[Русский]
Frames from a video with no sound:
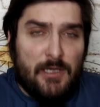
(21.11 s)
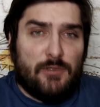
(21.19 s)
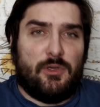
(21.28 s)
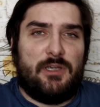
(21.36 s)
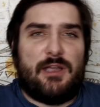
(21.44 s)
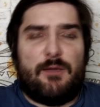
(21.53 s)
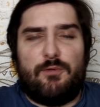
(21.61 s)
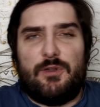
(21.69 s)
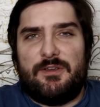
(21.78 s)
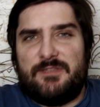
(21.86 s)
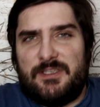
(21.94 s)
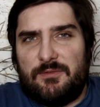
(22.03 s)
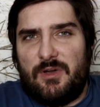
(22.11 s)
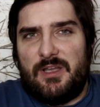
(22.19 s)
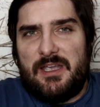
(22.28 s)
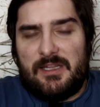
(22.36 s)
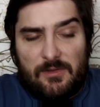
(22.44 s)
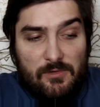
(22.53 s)
Ну и на фоне всего
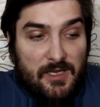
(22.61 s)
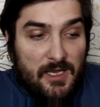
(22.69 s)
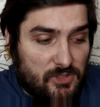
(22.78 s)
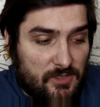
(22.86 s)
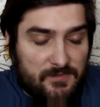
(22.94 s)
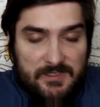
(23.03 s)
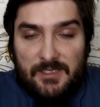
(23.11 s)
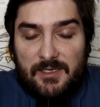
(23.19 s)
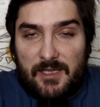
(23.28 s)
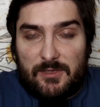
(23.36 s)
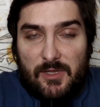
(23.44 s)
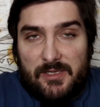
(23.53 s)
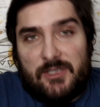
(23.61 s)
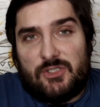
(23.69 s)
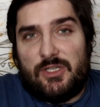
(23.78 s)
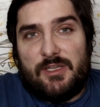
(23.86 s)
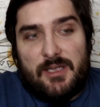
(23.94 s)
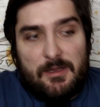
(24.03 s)
этого, конечно, возникает
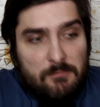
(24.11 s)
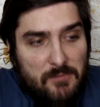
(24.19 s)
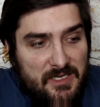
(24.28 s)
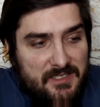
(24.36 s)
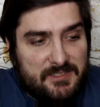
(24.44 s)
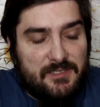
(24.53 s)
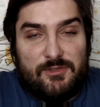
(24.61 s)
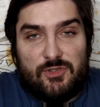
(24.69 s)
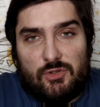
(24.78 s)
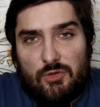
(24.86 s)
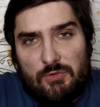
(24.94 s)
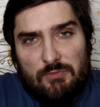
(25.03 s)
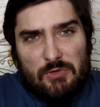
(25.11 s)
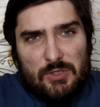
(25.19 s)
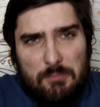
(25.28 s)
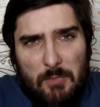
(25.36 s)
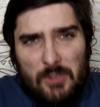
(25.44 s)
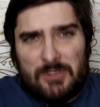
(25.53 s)
логичная мысль, что
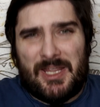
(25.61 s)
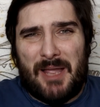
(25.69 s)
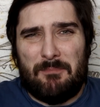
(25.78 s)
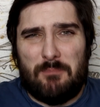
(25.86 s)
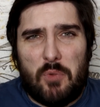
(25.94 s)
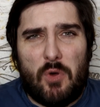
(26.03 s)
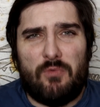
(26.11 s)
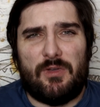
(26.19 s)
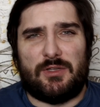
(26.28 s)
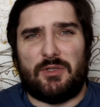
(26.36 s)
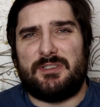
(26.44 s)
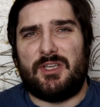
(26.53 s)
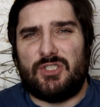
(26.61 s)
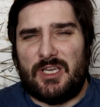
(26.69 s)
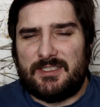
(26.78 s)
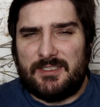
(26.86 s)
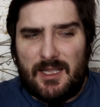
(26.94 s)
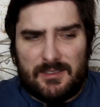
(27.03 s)
вот, мол, Тамбов, который
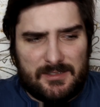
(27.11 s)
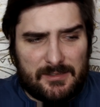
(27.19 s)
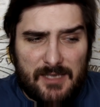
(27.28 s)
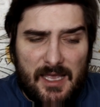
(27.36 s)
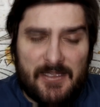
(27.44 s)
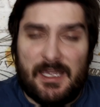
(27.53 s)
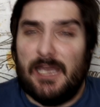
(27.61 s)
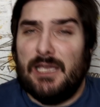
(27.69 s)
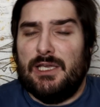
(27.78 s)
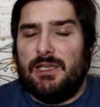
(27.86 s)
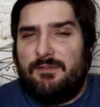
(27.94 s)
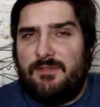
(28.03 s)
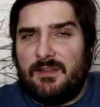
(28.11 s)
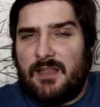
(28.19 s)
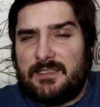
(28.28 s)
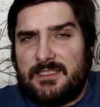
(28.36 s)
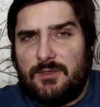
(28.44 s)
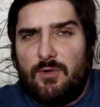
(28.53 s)
сейчас на грани
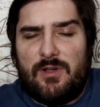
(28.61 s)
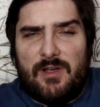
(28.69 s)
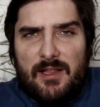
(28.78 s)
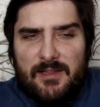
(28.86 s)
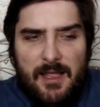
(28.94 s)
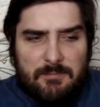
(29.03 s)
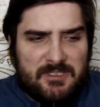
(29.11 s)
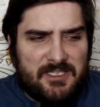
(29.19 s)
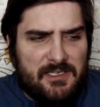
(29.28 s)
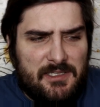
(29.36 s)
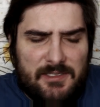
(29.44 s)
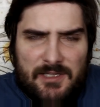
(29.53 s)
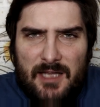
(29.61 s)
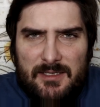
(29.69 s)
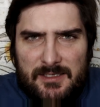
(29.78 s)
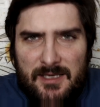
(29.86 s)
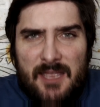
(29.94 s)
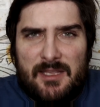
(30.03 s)
финансового коллапса или на
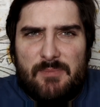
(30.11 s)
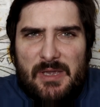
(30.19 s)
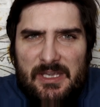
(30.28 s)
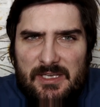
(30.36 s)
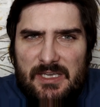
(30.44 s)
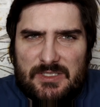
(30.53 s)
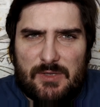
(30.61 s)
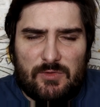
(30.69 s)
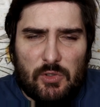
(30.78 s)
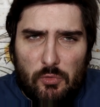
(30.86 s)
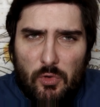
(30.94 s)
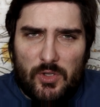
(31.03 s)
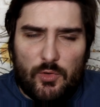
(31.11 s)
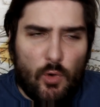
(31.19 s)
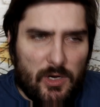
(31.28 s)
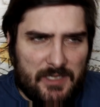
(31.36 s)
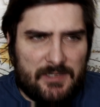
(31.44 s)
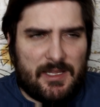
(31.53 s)
грани перед переезда в другой
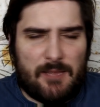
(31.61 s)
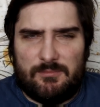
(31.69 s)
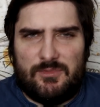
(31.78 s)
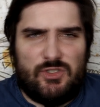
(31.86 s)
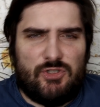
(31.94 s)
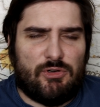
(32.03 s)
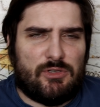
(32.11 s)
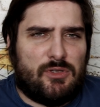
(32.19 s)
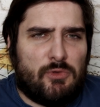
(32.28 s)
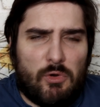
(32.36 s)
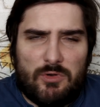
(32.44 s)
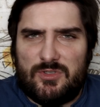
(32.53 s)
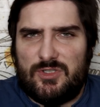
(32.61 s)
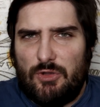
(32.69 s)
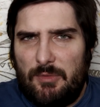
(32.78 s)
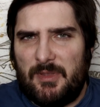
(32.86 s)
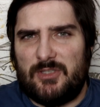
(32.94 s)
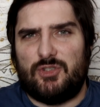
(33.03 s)
город, там черт ногу
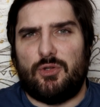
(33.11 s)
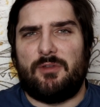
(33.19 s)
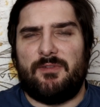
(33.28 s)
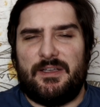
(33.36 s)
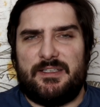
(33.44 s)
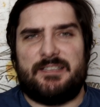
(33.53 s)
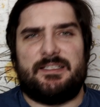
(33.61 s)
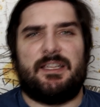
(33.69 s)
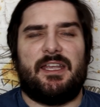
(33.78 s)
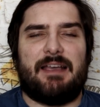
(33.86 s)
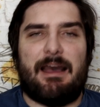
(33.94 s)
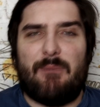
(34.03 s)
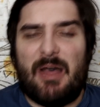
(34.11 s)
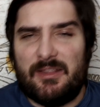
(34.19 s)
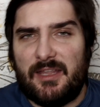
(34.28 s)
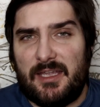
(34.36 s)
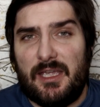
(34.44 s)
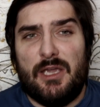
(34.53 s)
сломит, что творится с этой
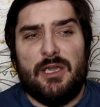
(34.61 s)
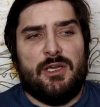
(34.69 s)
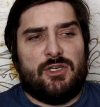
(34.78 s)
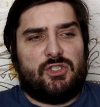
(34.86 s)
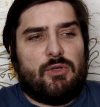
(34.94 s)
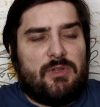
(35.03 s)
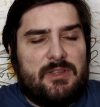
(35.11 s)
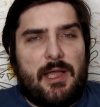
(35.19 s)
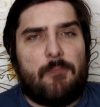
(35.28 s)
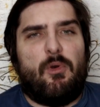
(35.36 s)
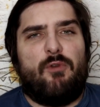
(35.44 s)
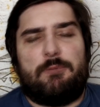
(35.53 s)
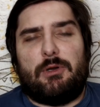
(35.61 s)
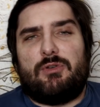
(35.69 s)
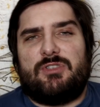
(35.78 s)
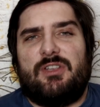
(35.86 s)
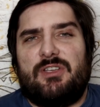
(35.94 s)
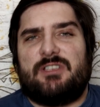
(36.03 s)
командой, что вот Тамбов
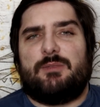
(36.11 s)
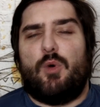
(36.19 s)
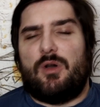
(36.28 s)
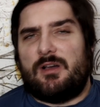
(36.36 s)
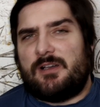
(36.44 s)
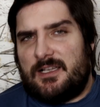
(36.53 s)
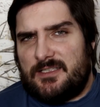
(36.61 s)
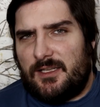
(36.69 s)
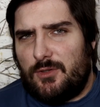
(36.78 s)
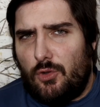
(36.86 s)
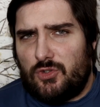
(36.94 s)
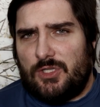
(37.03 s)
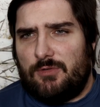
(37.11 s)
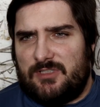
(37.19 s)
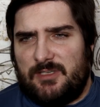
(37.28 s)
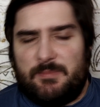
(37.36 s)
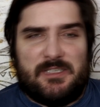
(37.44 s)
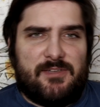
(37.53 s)
просто не смог оказать должного
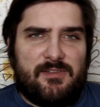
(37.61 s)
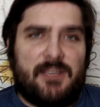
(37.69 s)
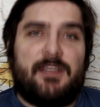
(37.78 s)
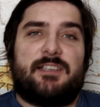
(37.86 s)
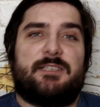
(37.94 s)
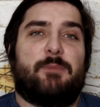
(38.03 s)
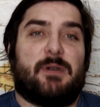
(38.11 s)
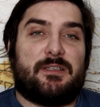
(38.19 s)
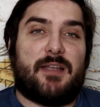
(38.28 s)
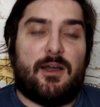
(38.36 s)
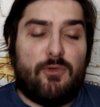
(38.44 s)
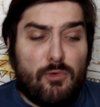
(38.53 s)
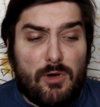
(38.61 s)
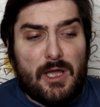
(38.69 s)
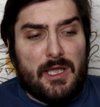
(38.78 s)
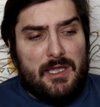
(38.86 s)
сопротивления Спартаку,